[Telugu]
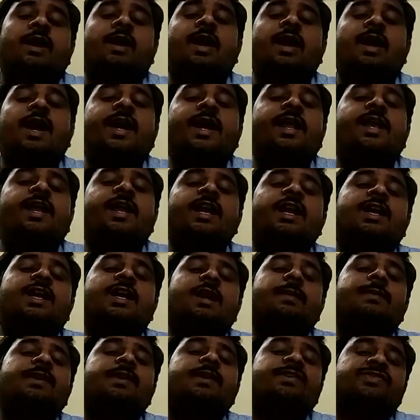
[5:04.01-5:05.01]
రాడికల్
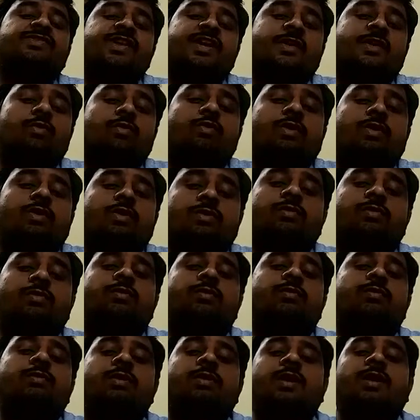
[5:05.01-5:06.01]
కామెంట్స్ చేయకూడదు
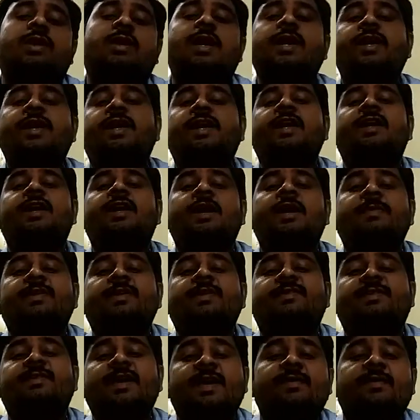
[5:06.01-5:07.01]
రాడికల్
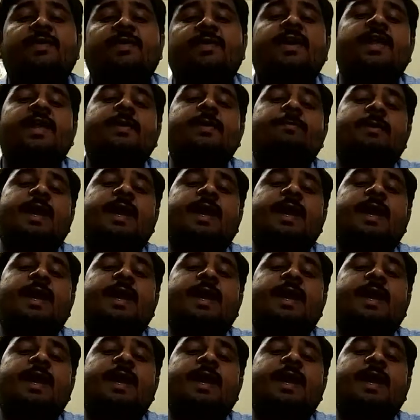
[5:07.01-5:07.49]
కామెంట్స్ కానివ్వండి